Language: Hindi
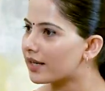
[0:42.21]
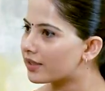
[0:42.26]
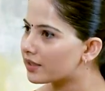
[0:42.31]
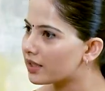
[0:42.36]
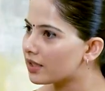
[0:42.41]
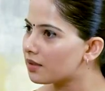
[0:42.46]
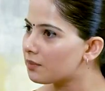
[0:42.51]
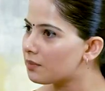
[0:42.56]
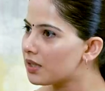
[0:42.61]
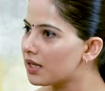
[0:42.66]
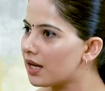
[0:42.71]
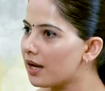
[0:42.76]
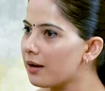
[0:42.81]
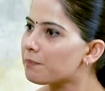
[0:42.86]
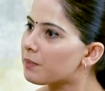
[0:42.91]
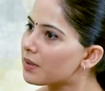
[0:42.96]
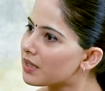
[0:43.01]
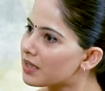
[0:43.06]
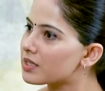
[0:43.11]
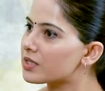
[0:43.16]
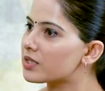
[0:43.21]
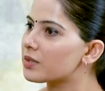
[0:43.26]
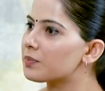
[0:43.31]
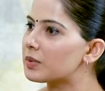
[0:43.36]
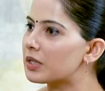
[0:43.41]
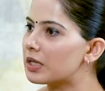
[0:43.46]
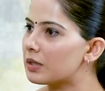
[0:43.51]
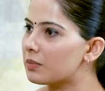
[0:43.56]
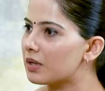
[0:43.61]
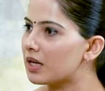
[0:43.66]
हेक्टिक भी है पर
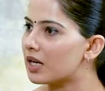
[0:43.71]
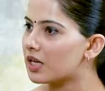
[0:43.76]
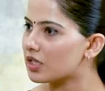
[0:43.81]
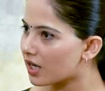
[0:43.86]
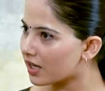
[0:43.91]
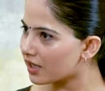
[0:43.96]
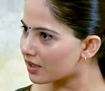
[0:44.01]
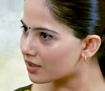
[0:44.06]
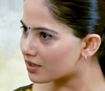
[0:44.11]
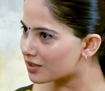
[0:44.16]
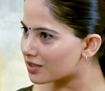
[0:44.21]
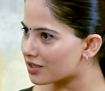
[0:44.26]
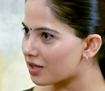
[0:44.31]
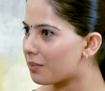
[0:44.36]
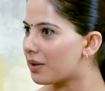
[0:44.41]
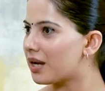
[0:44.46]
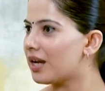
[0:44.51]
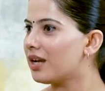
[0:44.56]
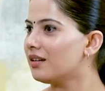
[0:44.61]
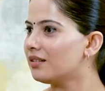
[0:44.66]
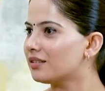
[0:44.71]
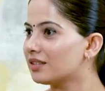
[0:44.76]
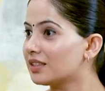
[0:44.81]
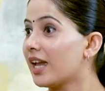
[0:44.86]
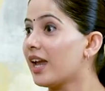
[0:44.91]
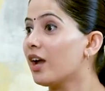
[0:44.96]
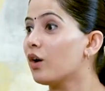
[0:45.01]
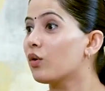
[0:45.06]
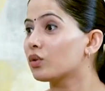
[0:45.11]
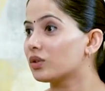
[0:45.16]
डिसिप्लिन भी है जहाँ एक समय
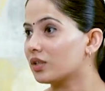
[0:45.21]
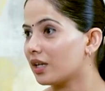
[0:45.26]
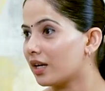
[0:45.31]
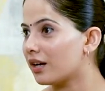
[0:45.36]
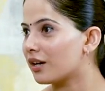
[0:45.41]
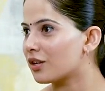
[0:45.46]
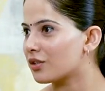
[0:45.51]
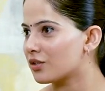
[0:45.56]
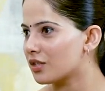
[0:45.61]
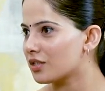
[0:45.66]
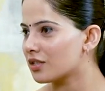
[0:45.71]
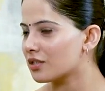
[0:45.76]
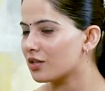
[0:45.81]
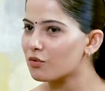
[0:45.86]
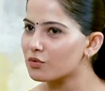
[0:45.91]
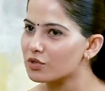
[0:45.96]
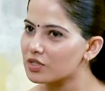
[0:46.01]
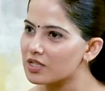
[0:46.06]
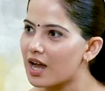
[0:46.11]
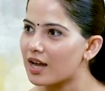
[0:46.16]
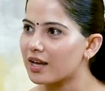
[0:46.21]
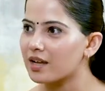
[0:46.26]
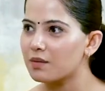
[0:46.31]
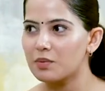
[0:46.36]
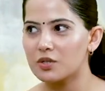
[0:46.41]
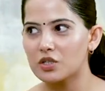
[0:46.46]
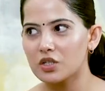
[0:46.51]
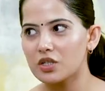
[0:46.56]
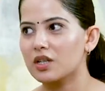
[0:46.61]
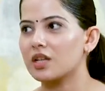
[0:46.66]
तय होता है हर चीज़ का और उससे आगे
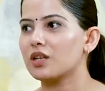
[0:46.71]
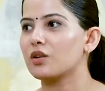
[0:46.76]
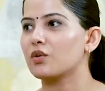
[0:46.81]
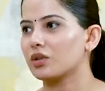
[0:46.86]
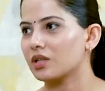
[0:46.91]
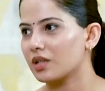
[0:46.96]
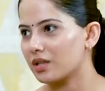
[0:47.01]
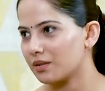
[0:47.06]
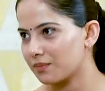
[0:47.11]
पीछे नहीं होता